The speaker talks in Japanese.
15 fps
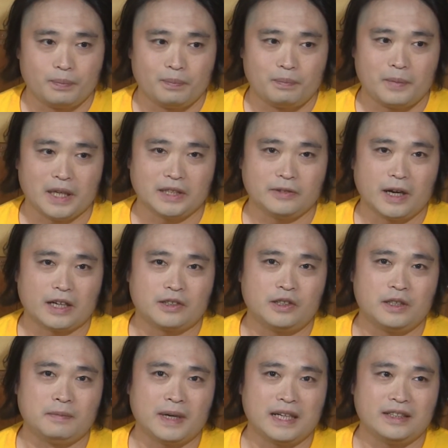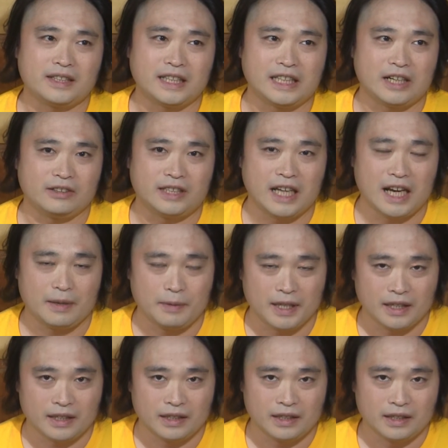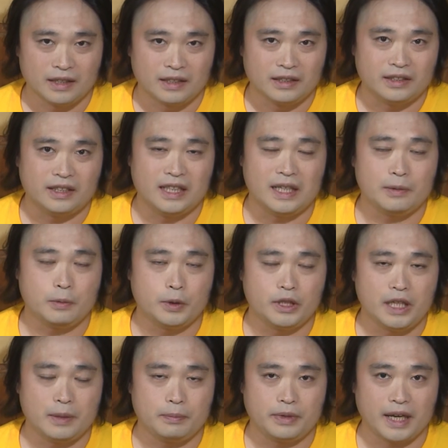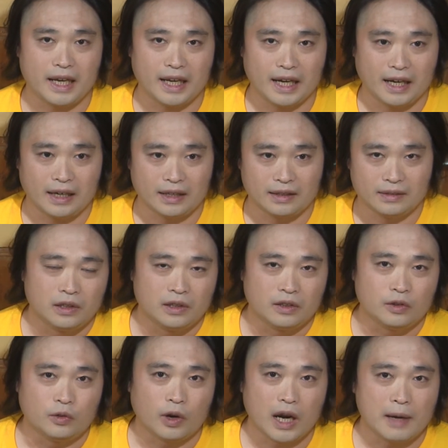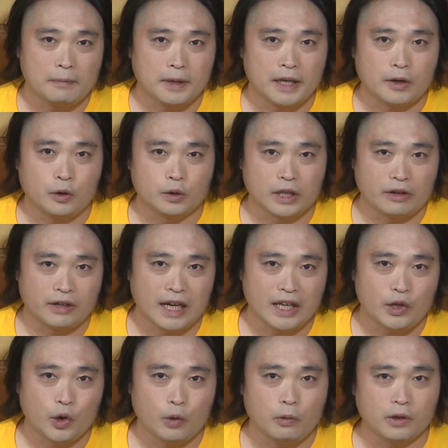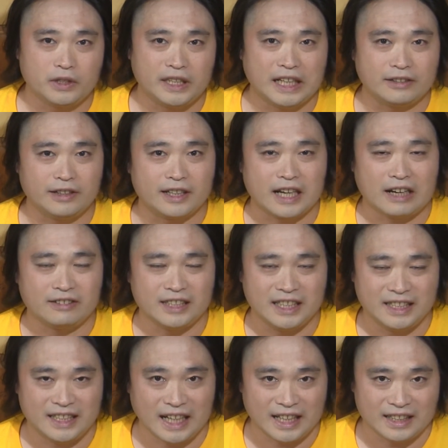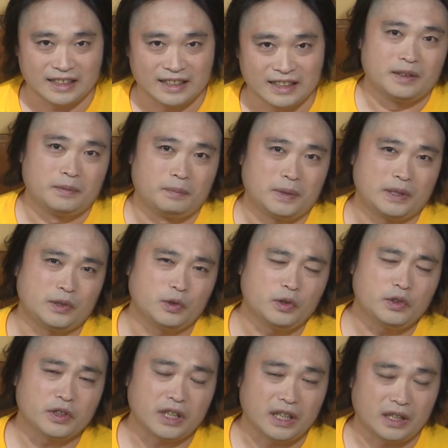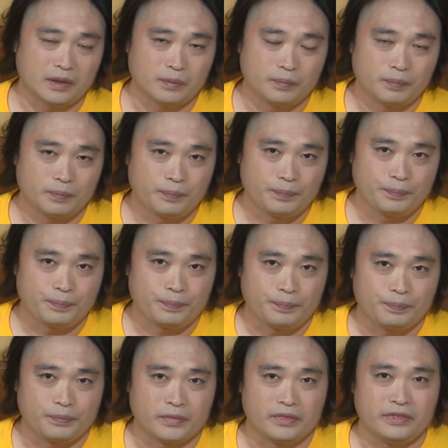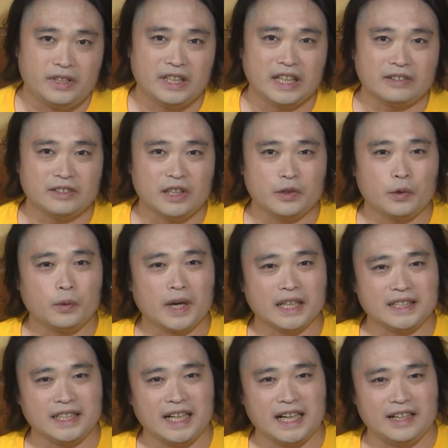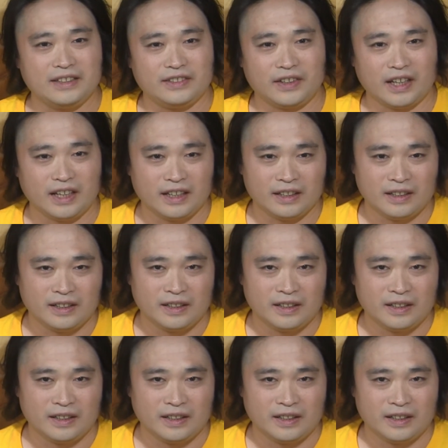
まずは車につけてるテレビ、DVD プレイヤー、ドライブレコーダーの内容を自宅で確認したい。まあそういう時、自宅で動かせないんですよね。